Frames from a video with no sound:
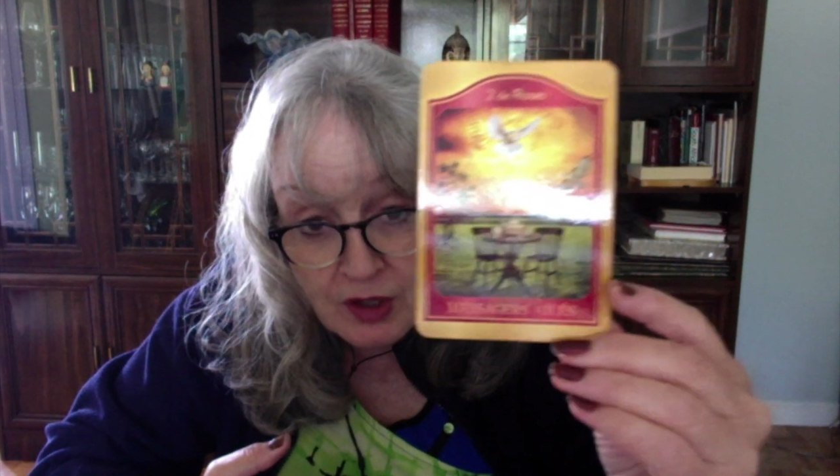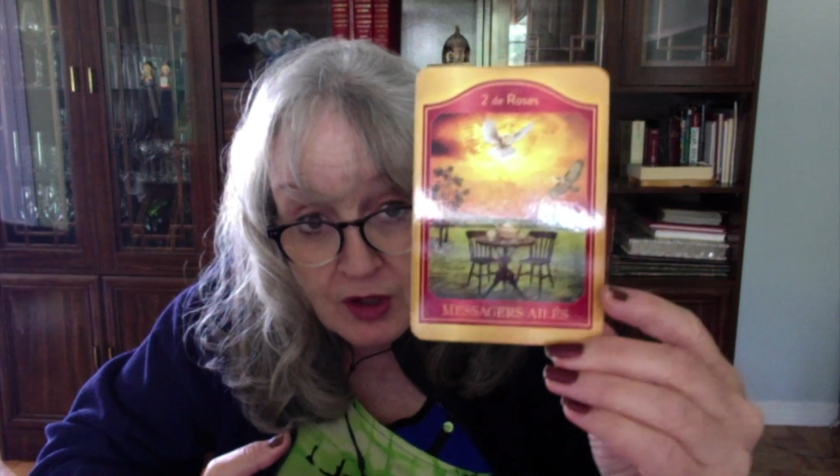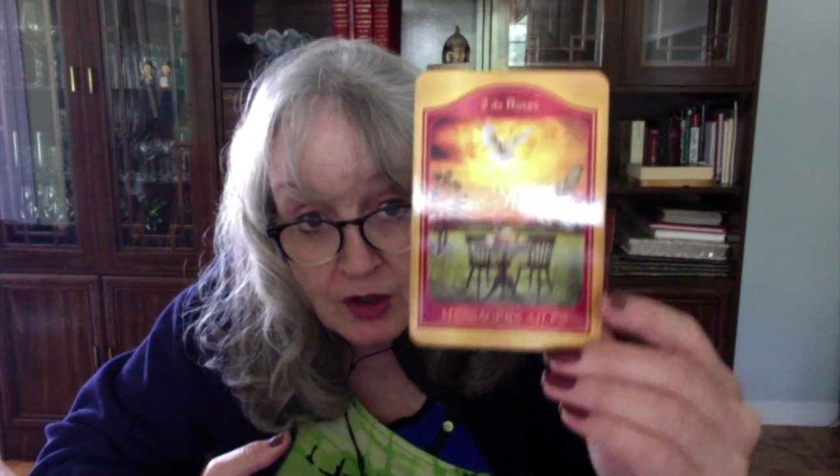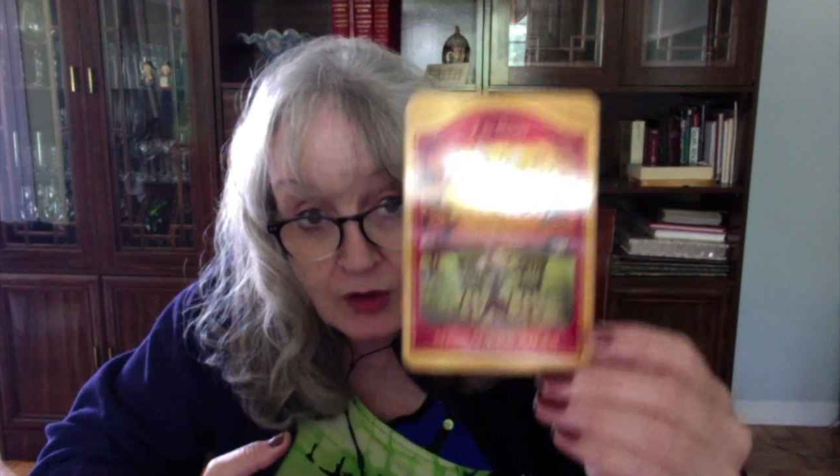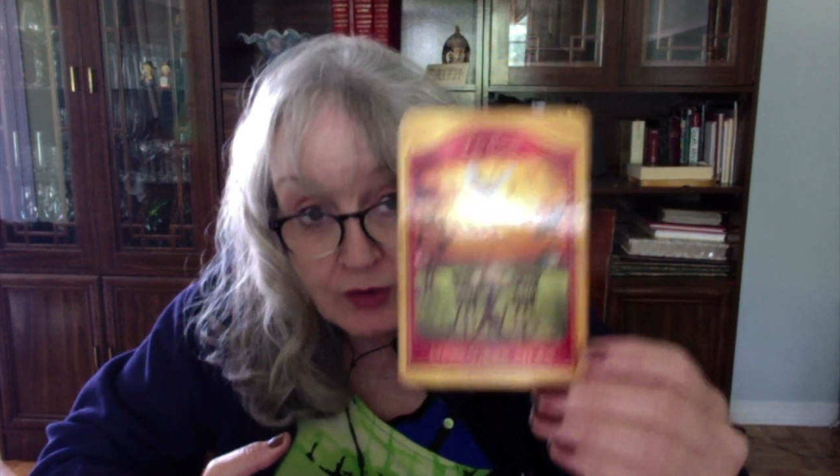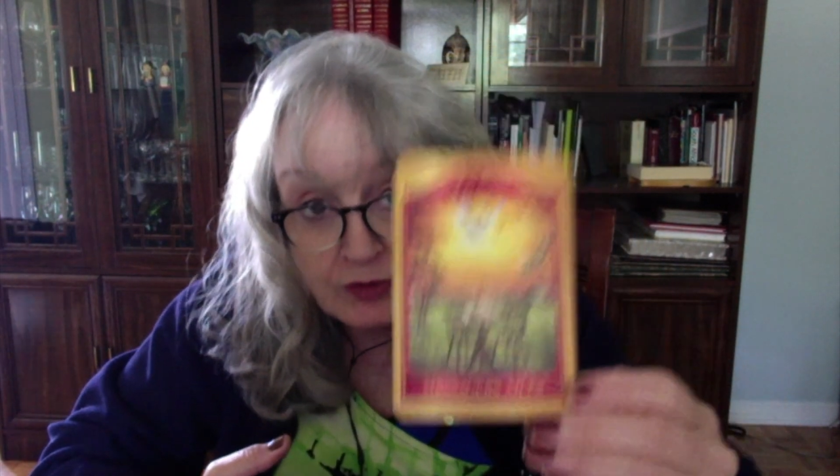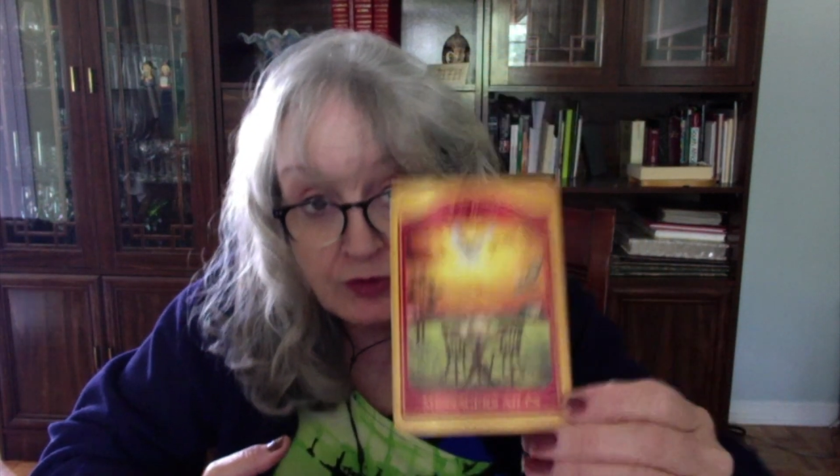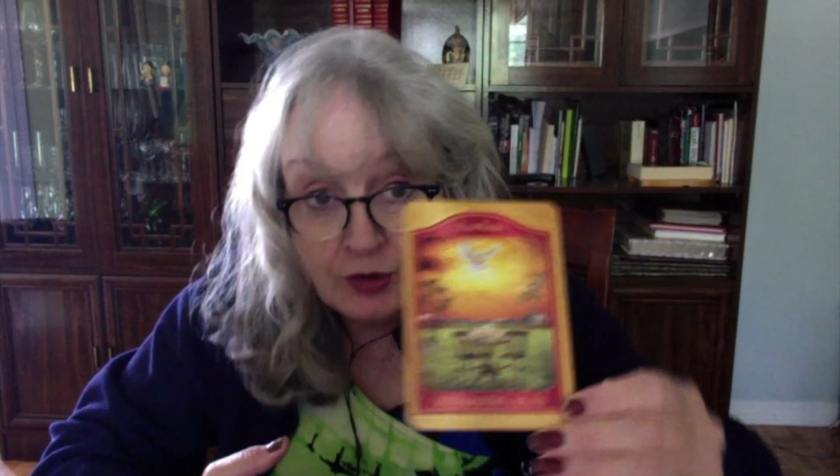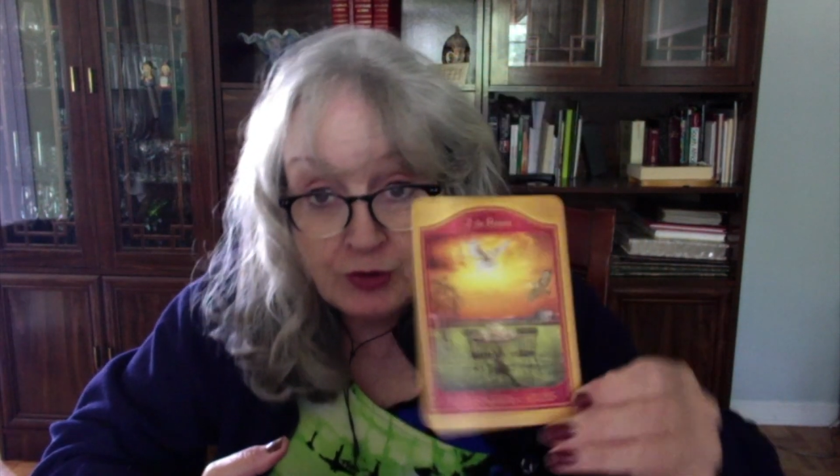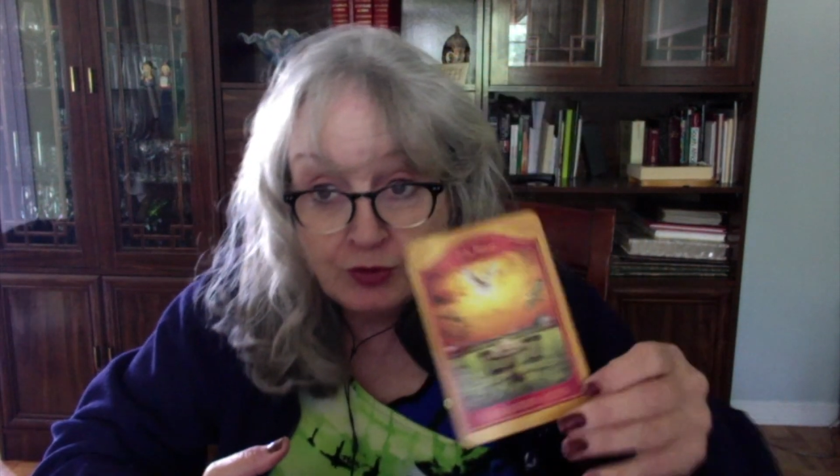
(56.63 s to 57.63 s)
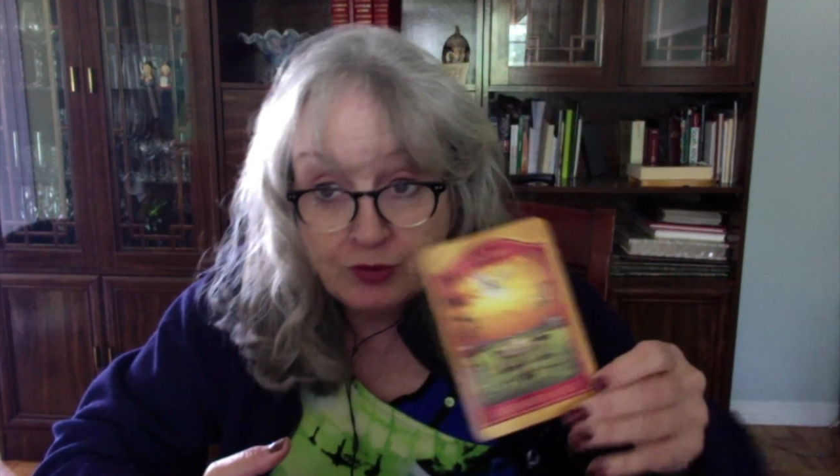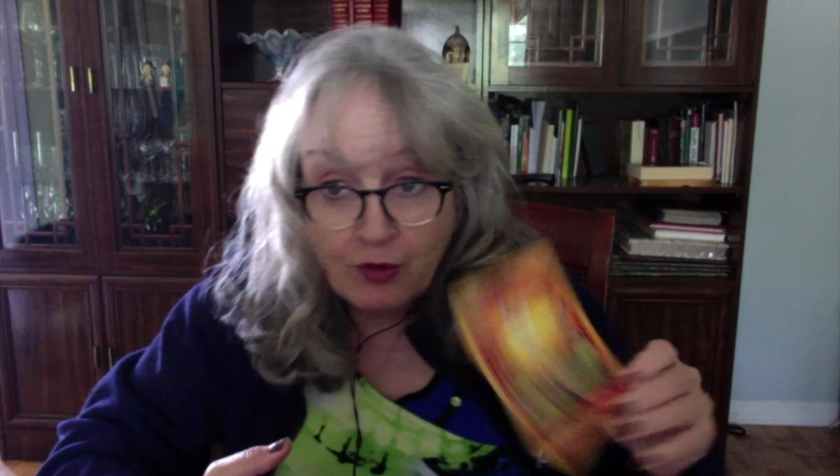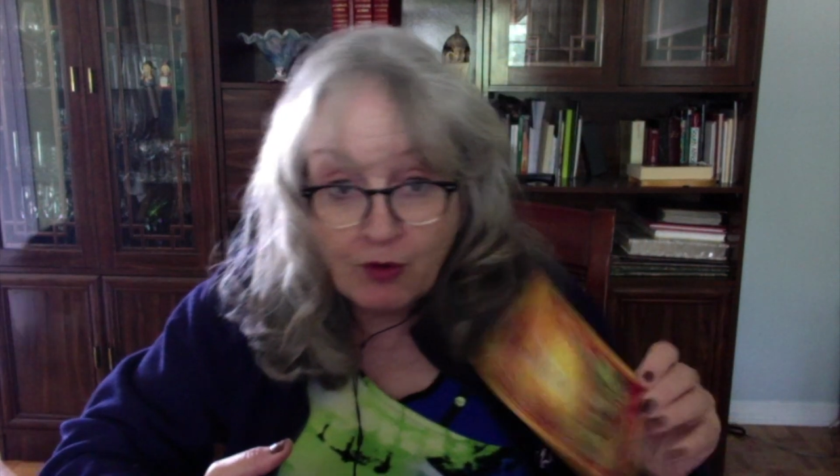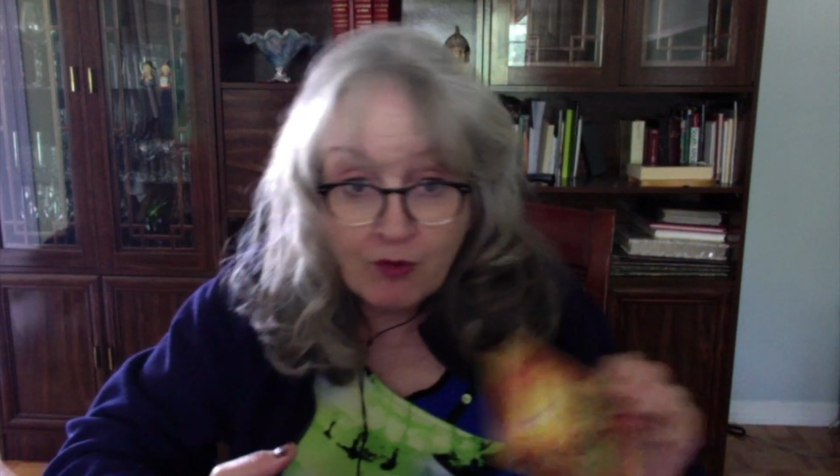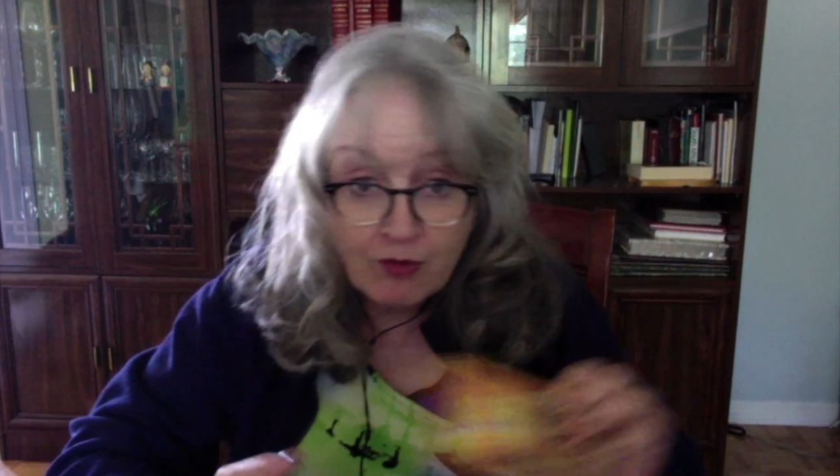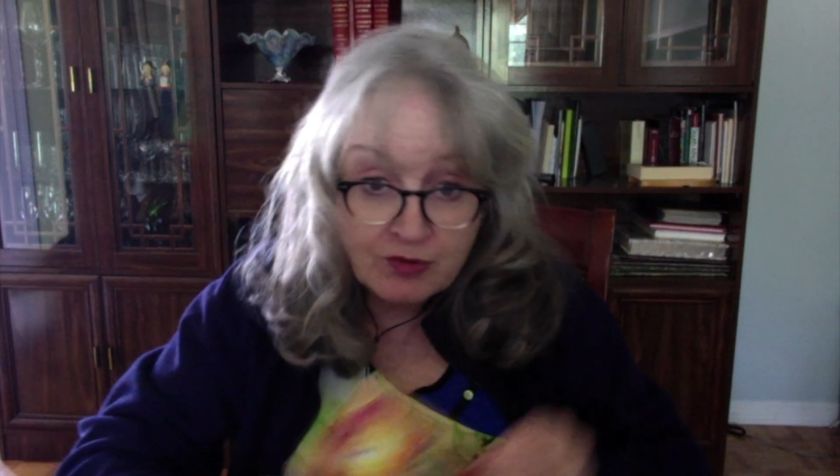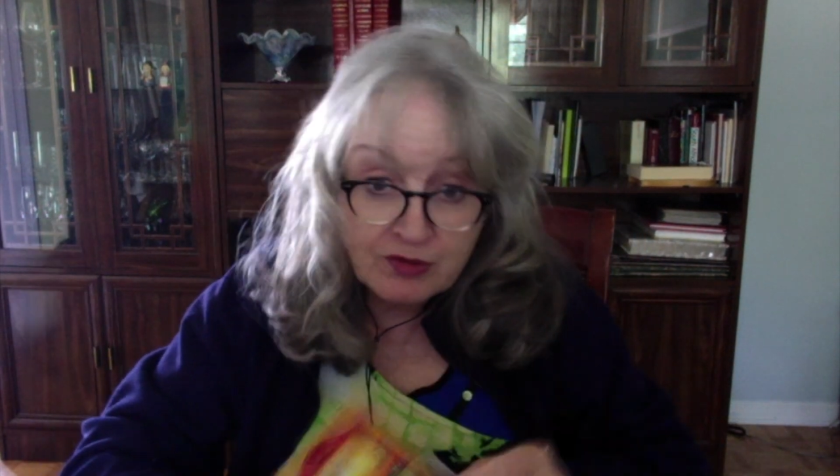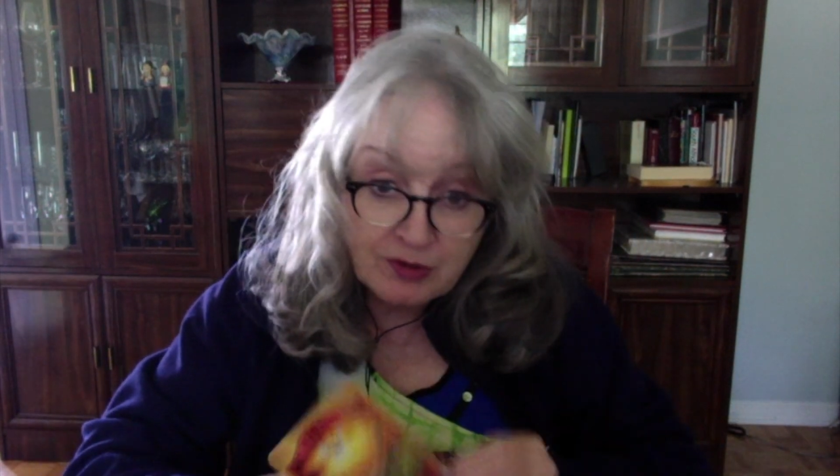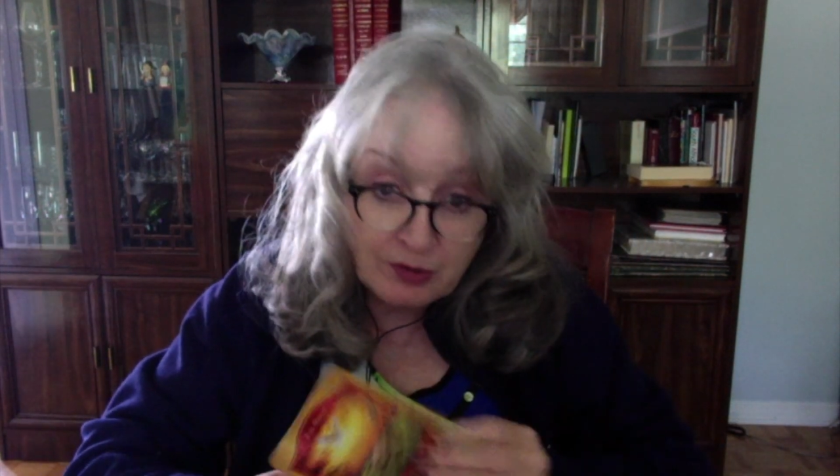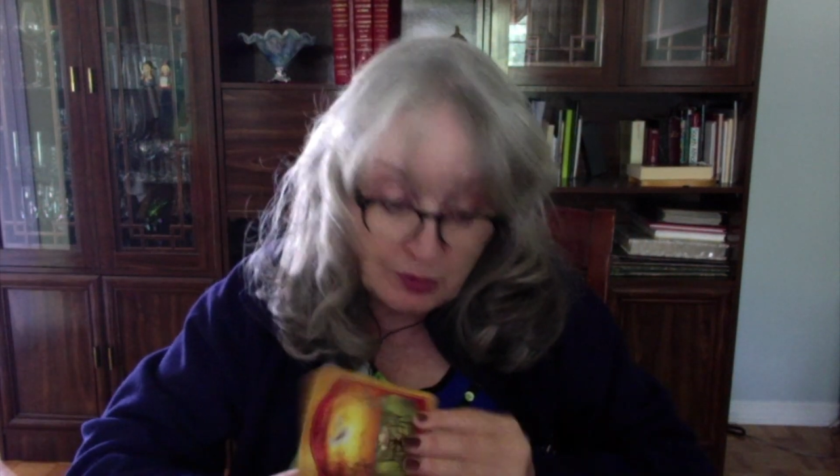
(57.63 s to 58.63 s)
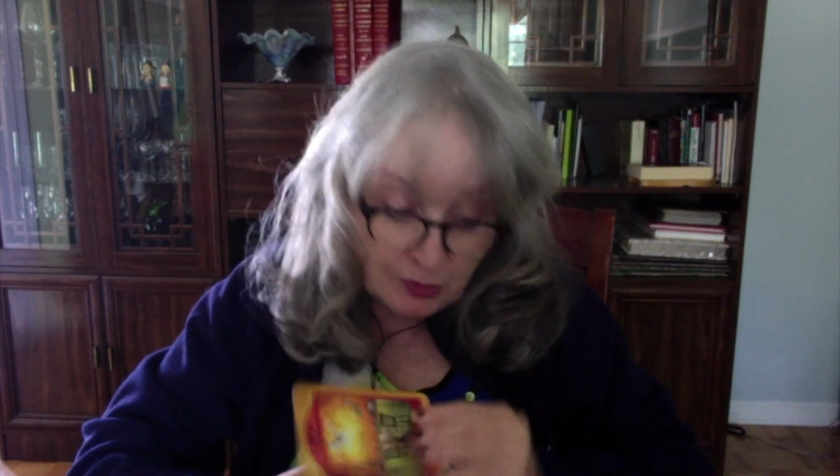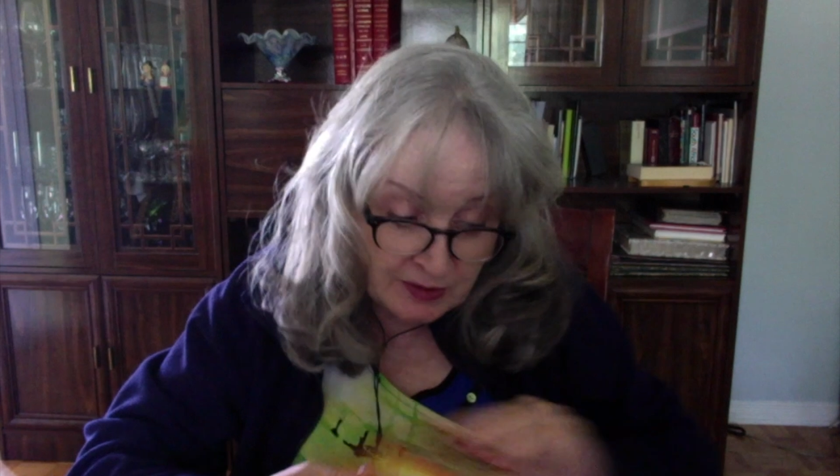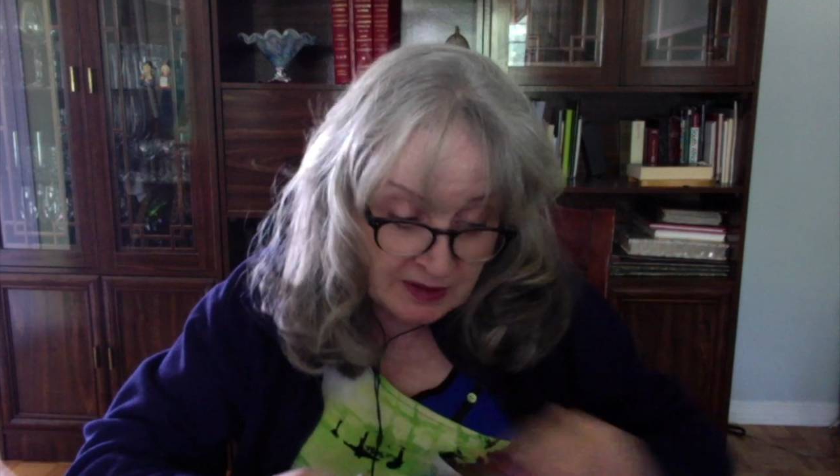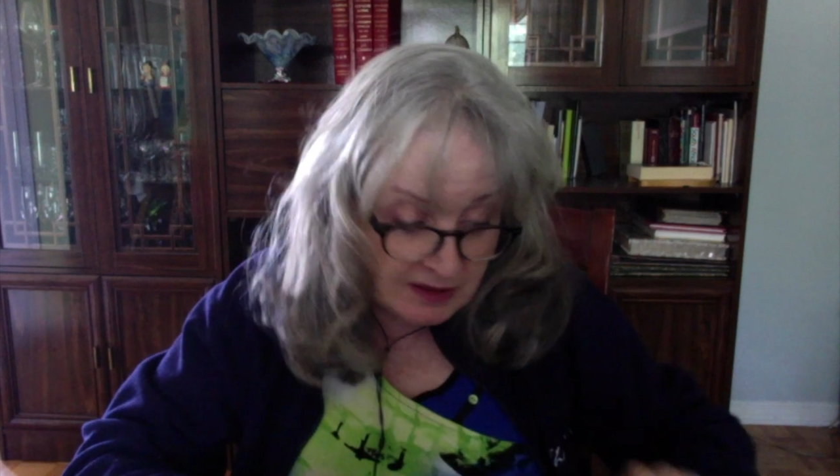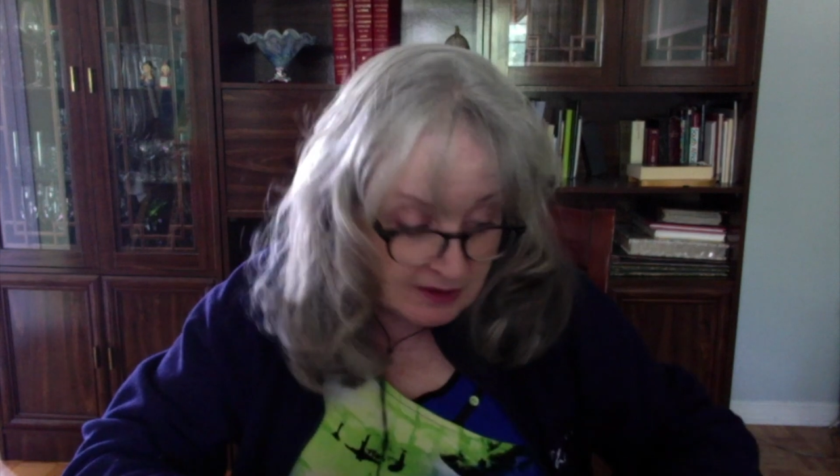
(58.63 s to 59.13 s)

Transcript: le 2 de rose, lui,